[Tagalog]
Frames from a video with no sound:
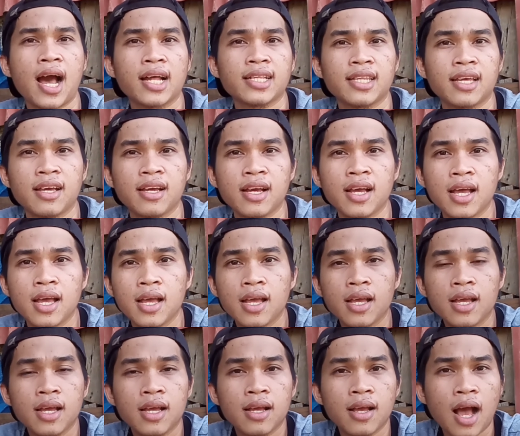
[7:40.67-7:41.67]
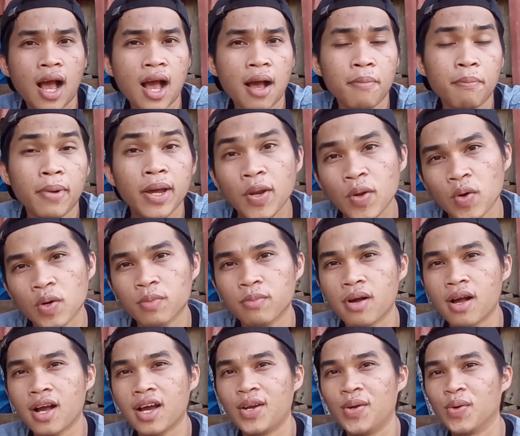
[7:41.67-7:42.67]
ating uh, manok
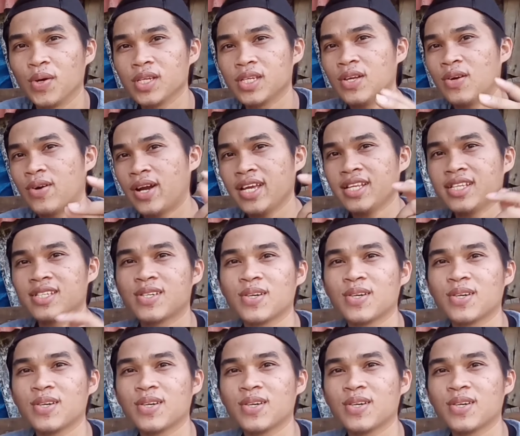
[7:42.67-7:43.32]
mga kanawang no right